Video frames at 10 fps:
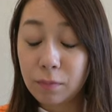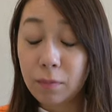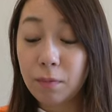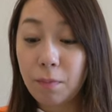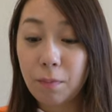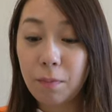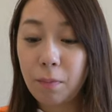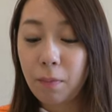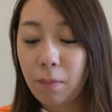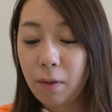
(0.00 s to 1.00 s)
ん。
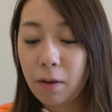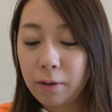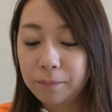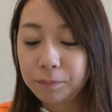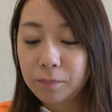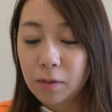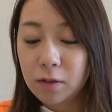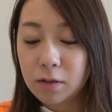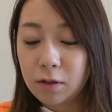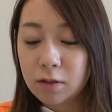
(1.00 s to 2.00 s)

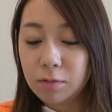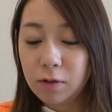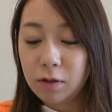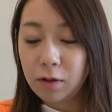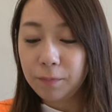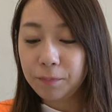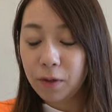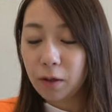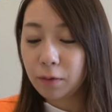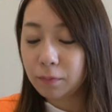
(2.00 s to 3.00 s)
久しぶり。に。はい、
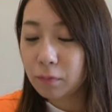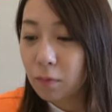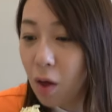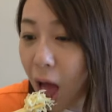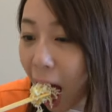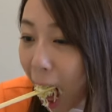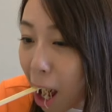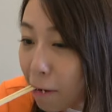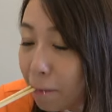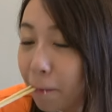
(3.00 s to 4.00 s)
久しぶりに。はい
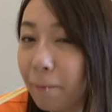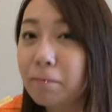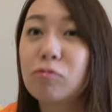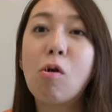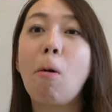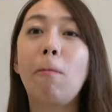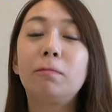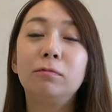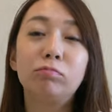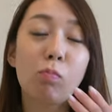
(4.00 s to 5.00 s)
で
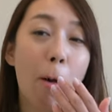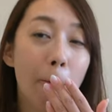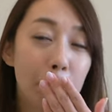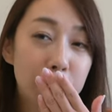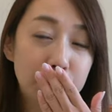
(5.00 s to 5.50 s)
コメントが